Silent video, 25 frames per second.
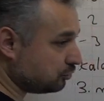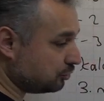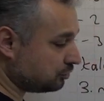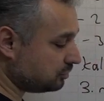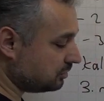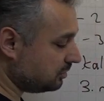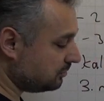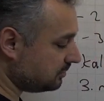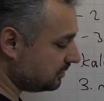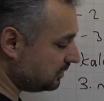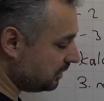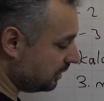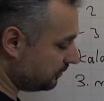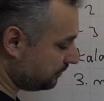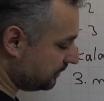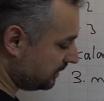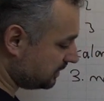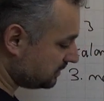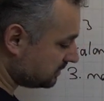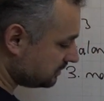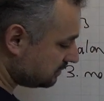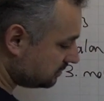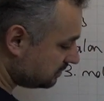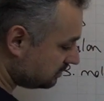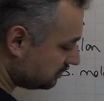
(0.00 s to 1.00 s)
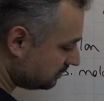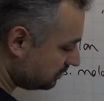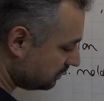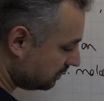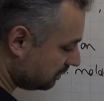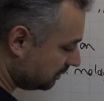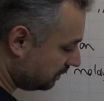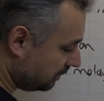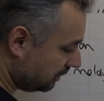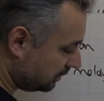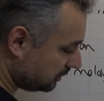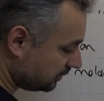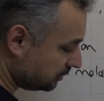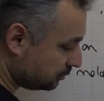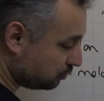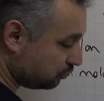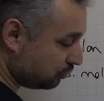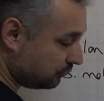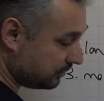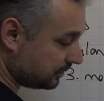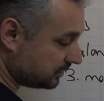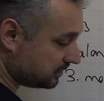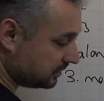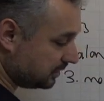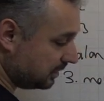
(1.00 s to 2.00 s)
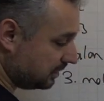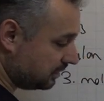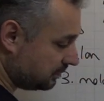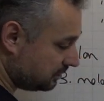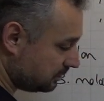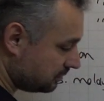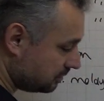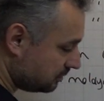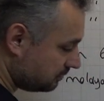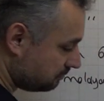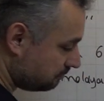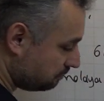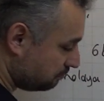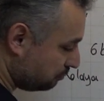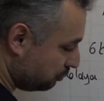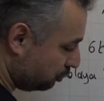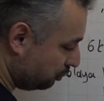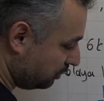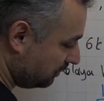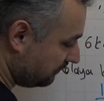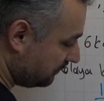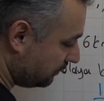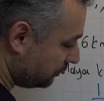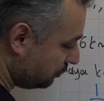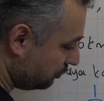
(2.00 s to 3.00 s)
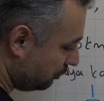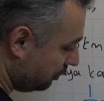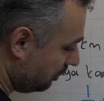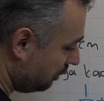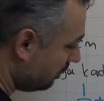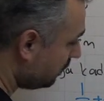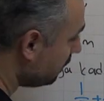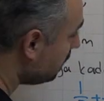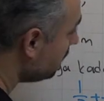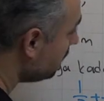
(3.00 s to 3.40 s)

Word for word: 4'te 1'i ne yapar? 6 kilometre mola veriyor.